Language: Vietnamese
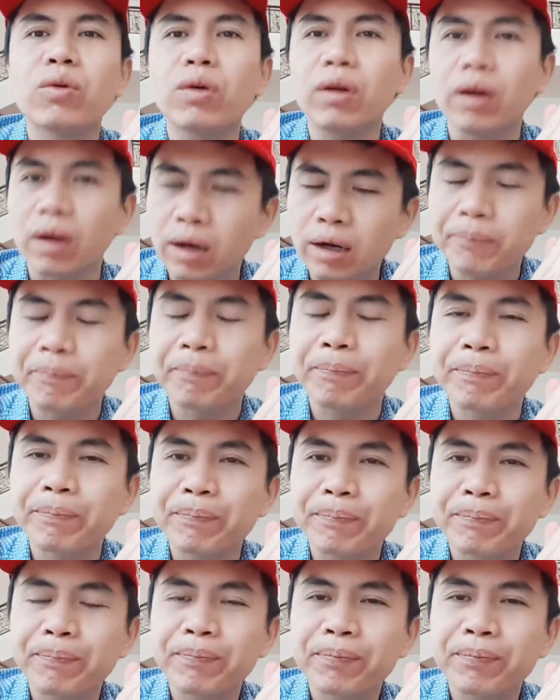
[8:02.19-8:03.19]
Quốc nữa.
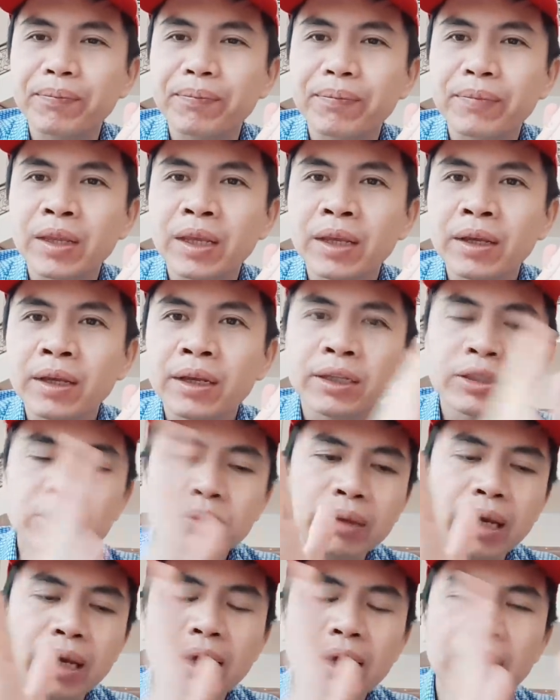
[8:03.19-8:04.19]

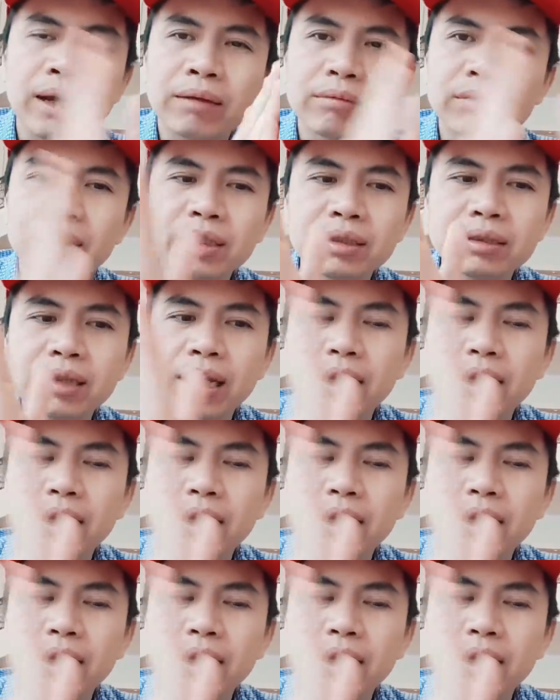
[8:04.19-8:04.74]
Chúng ta đưa ra